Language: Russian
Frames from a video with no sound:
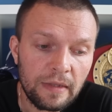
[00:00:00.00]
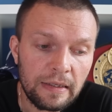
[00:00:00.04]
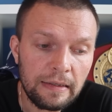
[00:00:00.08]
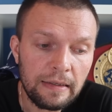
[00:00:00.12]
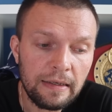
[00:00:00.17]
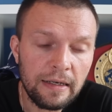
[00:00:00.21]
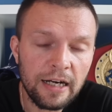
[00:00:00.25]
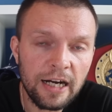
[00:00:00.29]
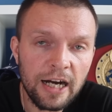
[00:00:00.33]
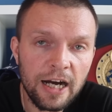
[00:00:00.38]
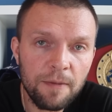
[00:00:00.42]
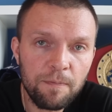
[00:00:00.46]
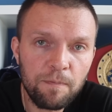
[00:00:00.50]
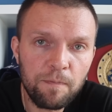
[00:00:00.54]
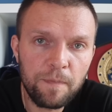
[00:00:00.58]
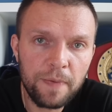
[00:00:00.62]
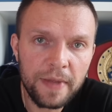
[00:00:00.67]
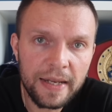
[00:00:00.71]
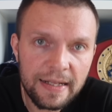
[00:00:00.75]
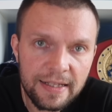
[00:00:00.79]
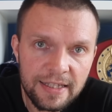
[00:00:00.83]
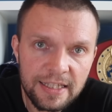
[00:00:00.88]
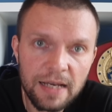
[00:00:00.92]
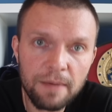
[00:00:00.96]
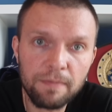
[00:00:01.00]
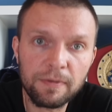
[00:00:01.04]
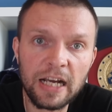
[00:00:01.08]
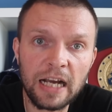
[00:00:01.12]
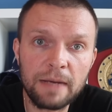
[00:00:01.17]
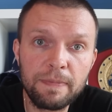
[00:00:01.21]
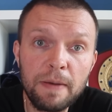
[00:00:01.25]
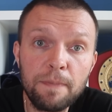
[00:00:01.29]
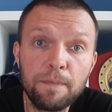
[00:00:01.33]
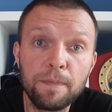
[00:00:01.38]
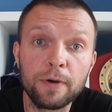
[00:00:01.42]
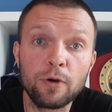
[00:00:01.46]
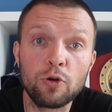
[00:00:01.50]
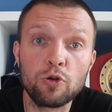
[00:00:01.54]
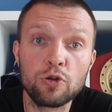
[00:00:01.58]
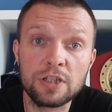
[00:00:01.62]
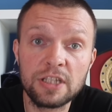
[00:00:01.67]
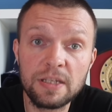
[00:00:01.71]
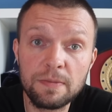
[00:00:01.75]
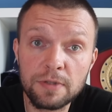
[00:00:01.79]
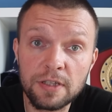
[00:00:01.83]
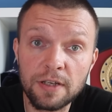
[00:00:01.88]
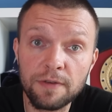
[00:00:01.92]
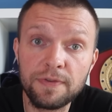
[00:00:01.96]
а, перед тем, как мы
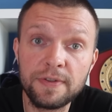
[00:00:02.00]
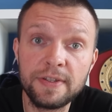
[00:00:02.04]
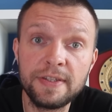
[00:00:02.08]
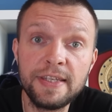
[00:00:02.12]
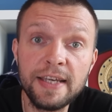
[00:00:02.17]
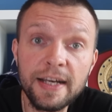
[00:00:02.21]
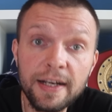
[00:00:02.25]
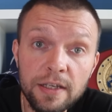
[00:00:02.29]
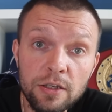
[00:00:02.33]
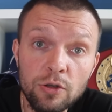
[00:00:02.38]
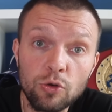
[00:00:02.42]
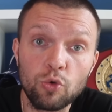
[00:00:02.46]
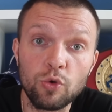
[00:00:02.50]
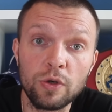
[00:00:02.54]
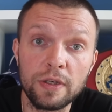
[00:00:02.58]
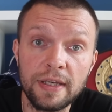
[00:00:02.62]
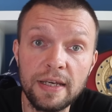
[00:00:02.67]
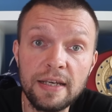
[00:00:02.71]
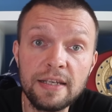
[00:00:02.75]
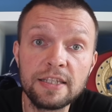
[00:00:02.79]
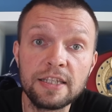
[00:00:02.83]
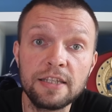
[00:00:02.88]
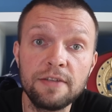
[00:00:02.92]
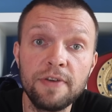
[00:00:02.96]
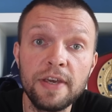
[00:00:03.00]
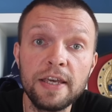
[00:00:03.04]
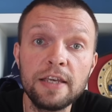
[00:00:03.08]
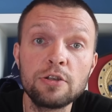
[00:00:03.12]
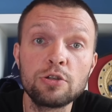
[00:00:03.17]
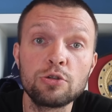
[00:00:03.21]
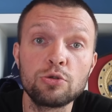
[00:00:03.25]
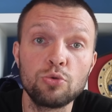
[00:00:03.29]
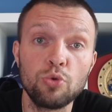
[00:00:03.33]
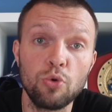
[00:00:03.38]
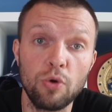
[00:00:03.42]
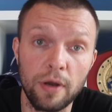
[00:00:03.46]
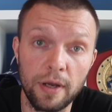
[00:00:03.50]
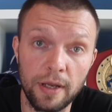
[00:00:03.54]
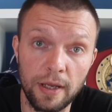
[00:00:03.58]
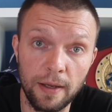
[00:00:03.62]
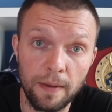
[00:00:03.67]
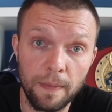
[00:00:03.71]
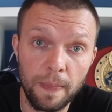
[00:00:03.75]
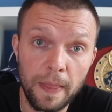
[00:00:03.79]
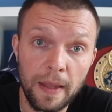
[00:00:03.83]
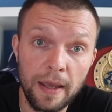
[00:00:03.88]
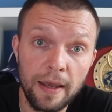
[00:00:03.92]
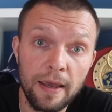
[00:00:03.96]
погрузимся в технику, есть две
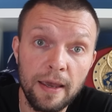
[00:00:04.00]
истории.